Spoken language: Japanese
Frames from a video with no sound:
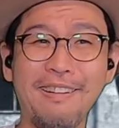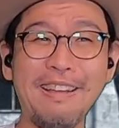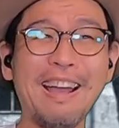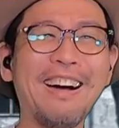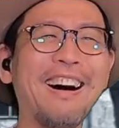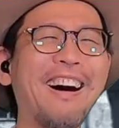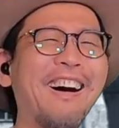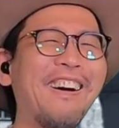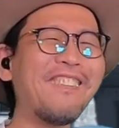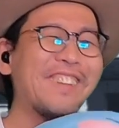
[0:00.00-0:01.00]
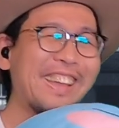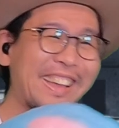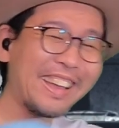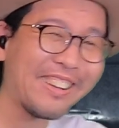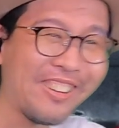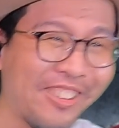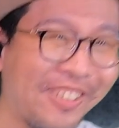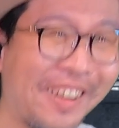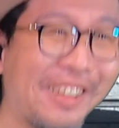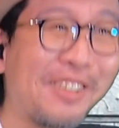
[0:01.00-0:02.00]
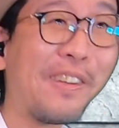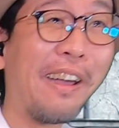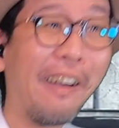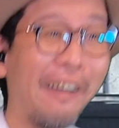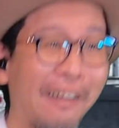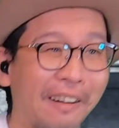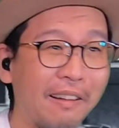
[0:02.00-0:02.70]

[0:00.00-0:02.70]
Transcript: べえ、このアニメ。